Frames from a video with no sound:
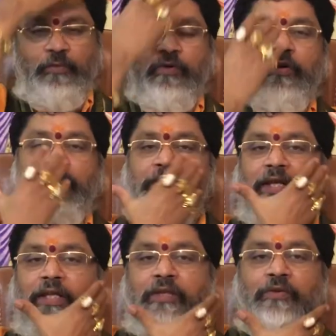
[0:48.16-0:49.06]
ముఖము ఇది
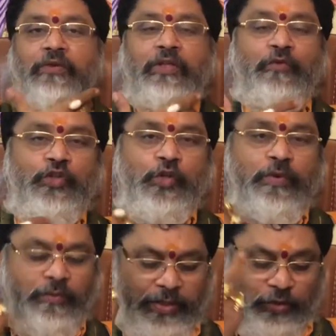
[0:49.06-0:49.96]
ఏదైతే ఉందో ఇది
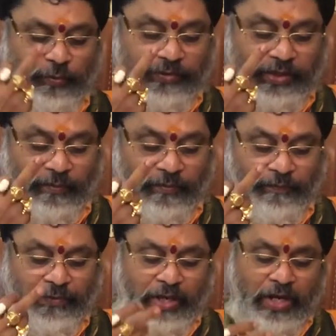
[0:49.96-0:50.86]
వృషభం కింద చూపిస్తాము
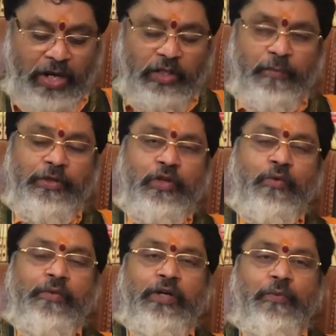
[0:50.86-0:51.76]
అదే
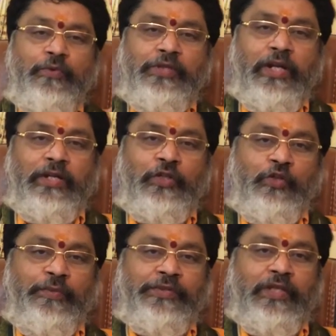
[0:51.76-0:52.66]
మిథునము అంటే భుజాల కింద
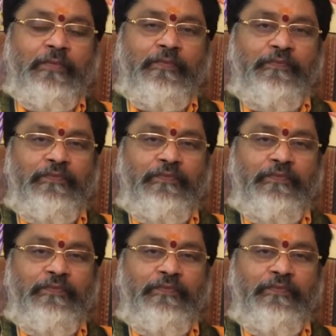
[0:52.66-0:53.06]
చూపిస్తాము